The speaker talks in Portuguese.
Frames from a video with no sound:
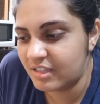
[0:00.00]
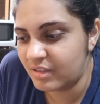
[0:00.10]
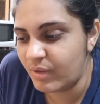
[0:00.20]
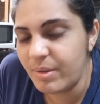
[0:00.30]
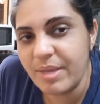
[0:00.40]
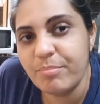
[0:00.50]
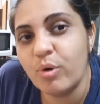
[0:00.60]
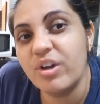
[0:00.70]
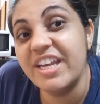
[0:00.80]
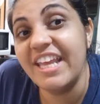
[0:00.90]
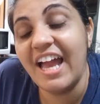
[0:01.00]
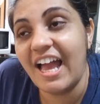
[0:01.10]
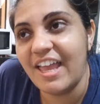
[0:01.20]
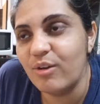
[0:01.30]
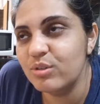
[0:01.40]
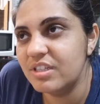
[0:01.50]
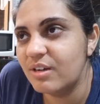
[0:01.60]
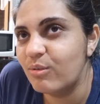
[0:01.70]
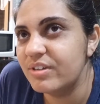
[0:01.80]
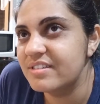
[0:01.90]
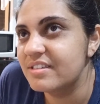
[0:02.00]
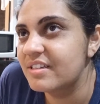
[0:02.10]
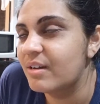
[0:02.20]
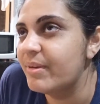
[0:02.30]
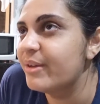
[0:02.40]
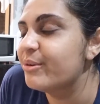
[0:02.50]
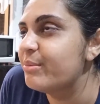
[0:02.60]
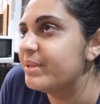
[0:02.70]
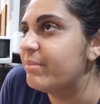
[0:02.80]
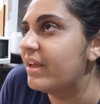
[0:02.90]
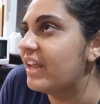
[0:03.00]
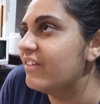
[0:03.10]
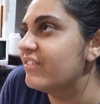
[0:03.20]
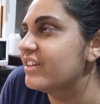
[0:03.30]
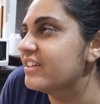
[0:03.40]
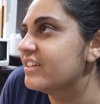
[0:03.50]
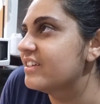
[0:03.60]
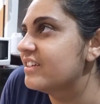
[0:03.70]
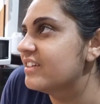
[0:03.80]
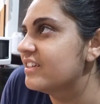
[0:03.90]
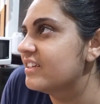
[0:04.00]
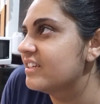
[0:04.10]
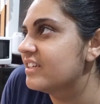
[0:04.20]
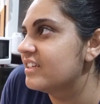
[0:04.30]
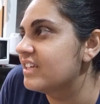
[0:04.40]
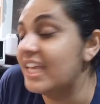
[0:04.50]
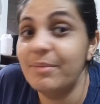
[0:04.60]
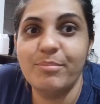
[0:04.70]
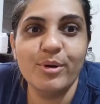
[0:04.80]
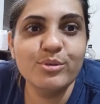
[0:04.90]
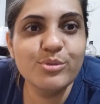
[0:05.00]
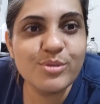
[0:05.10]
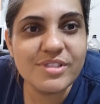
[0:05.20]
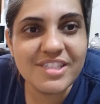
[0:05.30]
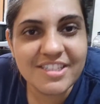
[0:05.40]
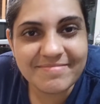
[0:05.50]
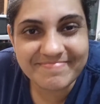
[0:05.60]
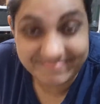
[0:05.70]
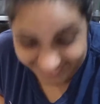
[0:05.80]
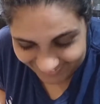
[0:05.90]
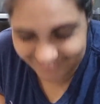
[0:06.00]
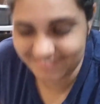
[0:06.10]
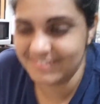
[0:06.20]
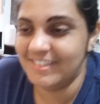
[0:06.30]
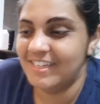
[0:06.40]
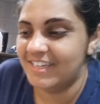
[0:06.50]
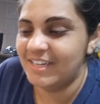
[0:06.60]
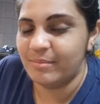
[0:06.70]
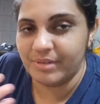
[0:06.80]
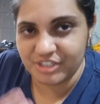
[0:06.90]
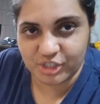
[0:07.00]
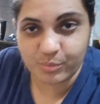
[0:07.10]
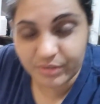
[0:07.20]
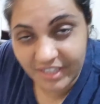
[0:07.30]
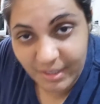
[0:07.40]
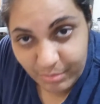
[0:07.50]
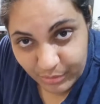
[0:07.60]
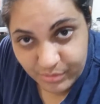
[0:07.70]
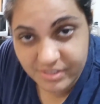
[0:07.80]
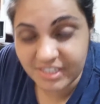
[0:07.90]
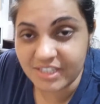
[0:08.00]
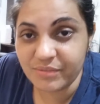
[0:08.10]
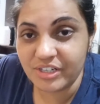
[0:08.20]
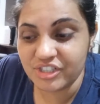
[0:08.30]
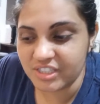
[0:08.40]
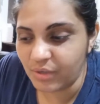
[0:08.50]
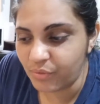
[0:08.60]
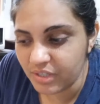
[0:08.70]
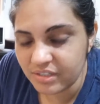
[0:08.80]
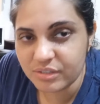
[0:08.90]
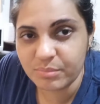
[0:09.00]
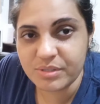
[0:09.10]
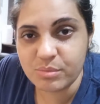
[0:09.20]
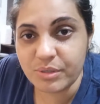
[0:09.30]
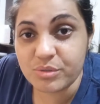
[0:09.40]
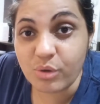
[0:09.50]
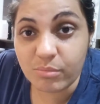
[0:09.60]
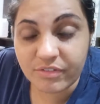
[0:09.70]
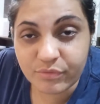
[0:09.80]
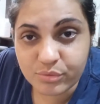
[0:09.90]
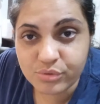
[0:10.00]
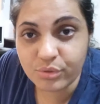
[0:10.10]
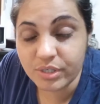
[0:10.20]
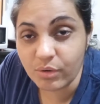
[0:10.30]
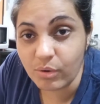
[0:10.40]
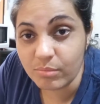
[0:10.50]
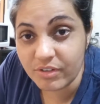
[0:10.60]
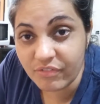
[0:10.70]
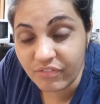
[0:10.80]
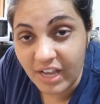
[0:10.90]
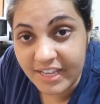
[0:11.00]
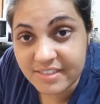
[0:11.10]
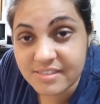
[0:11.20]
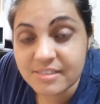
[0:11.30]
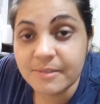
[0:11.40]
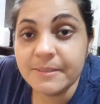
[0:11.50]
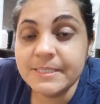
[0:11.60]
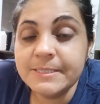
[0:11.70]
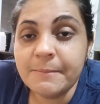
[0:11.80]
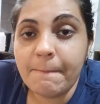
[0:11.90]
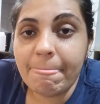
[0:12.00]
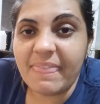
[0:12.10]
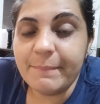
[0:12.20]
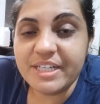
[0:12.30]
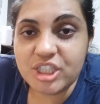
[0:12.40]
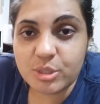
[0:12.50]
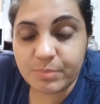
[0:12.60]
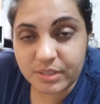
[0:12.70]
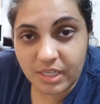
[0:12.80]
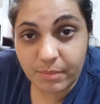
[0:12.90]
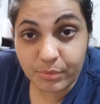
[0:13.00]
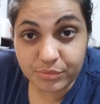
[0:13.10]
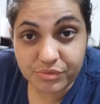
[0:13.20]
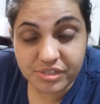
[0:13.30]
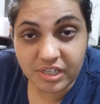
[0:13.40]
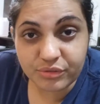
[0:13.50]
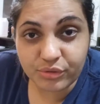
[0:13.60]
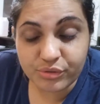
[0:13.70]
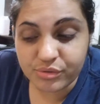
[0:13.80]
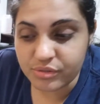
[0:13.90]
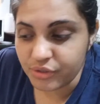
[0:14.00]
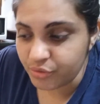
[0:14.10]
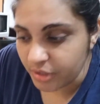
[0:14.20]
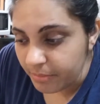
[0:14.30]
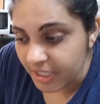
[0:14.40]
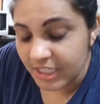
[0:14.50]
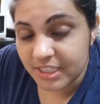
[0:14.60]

Não é reprocriar, é outra coisa. Como é que é o nome da palavra? Reproduzir. Para a gente poder reproduzir. Então, ele já está olhando mais ou menos como que funciona, como que faz, para a gente poder reproduzir lá no nosso sítio também.